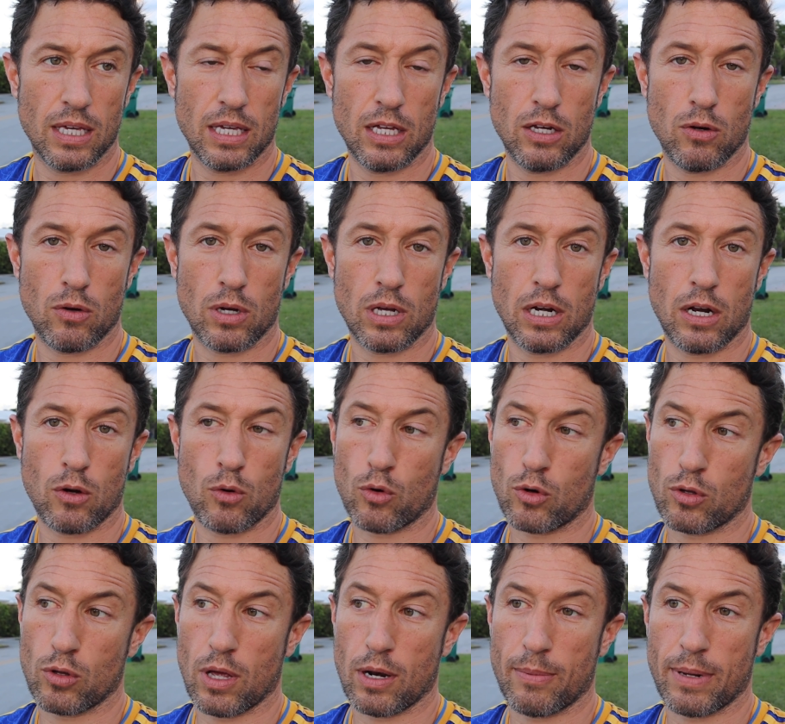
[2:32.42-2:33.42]
y lo que le ha
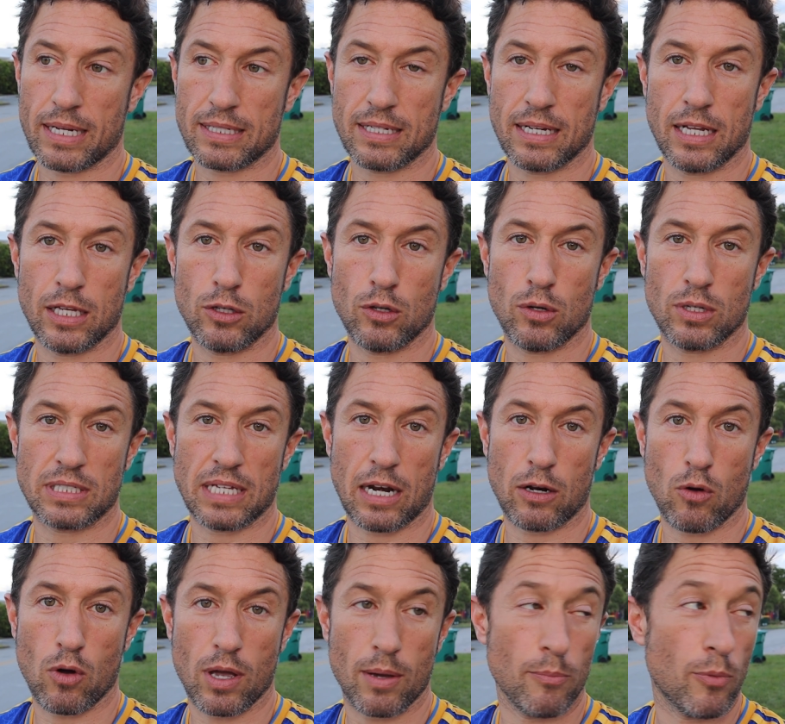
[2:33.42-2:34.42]
ocurrido al brasileño es
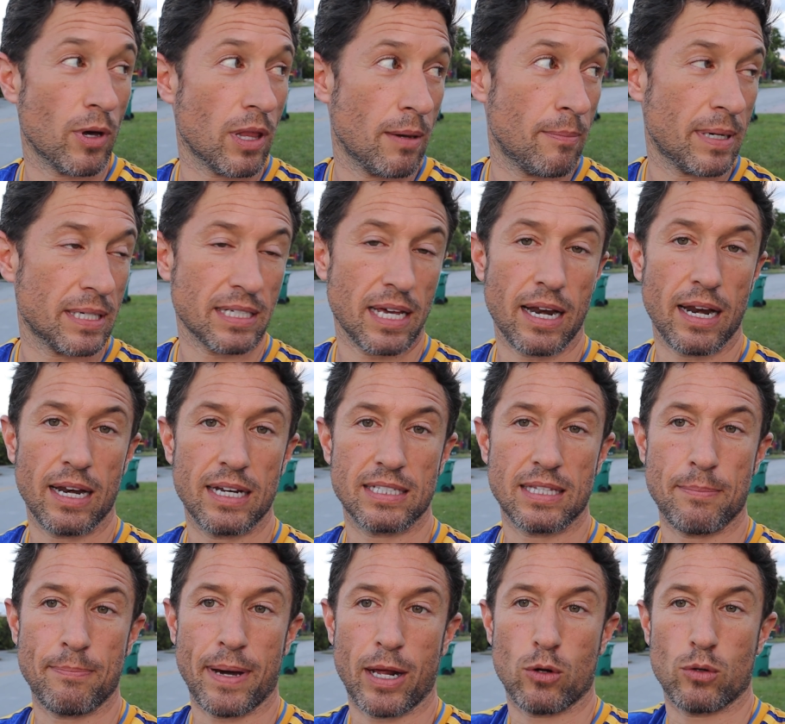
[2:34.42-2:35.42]
algo que puede pasar en
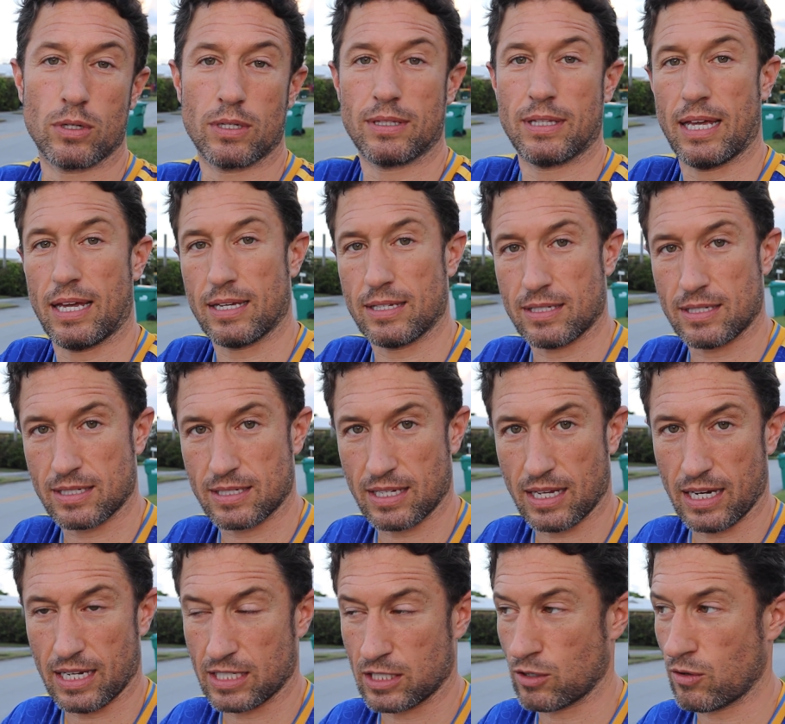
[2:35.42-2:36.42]
este parón de
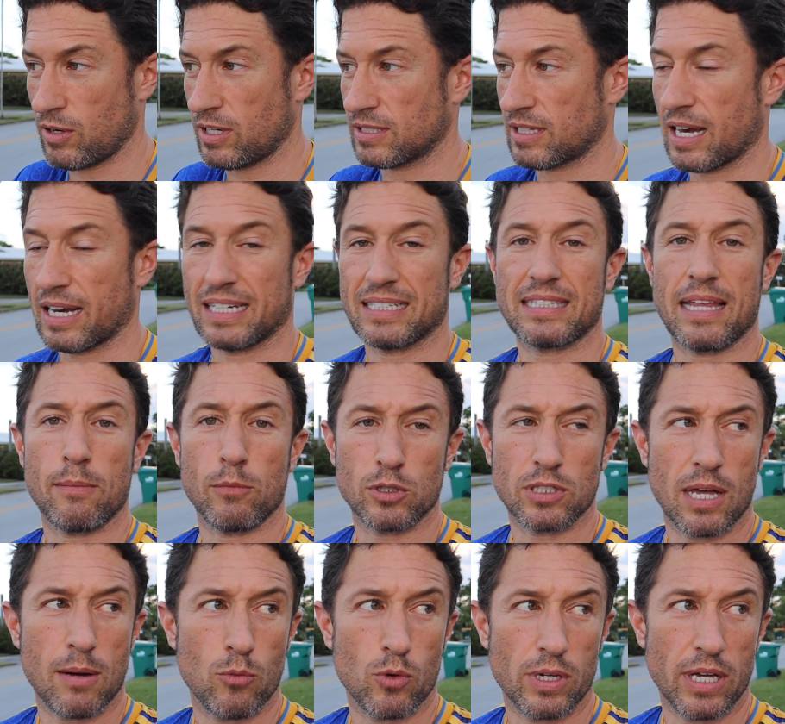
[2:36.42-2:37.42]
selecciones del que
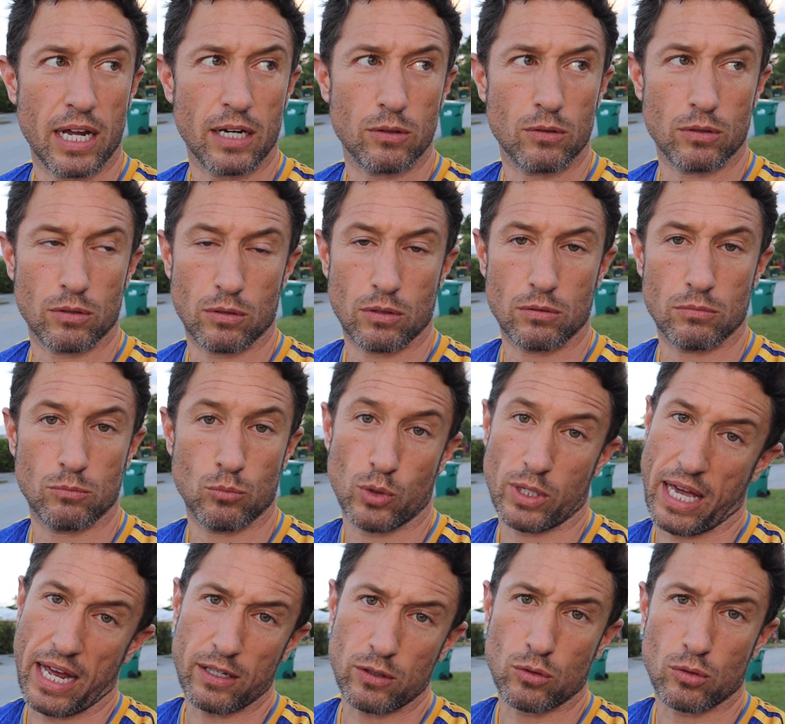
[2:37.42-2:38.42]
estamos ya muy, harto,
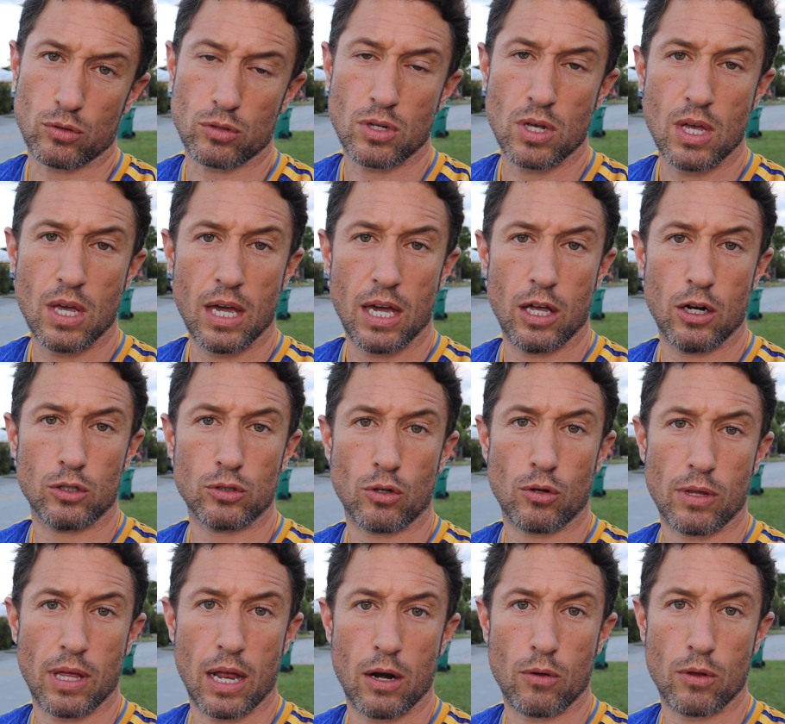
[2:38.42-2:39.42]
muy hartos. El
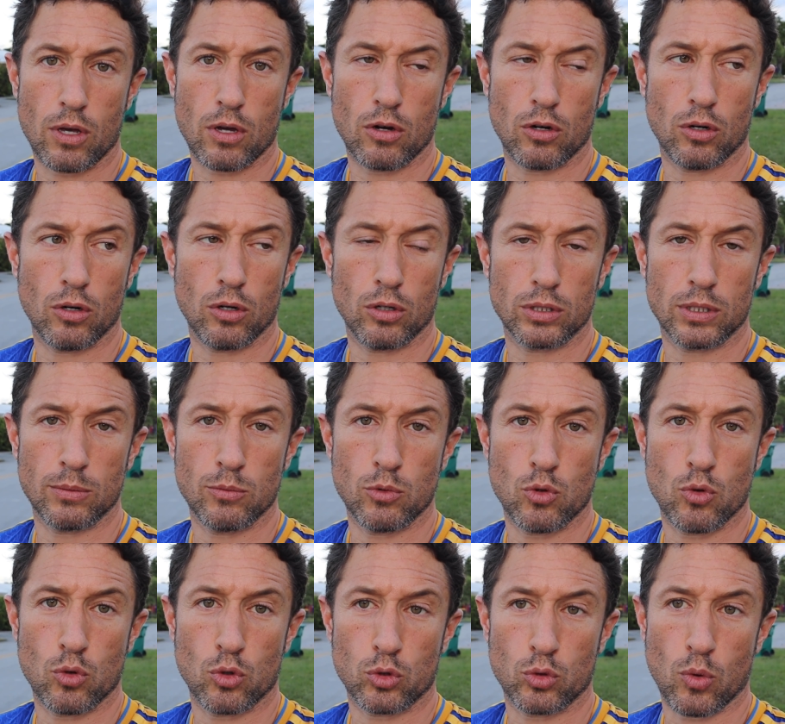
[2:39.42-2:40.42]
otro día lo dijo
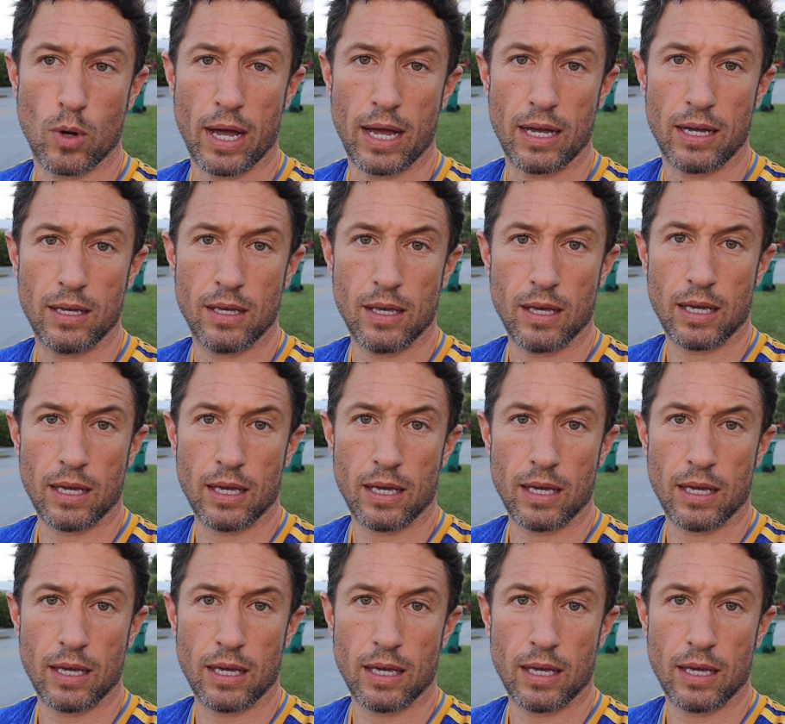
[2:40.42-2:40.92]
Thibaut Courtois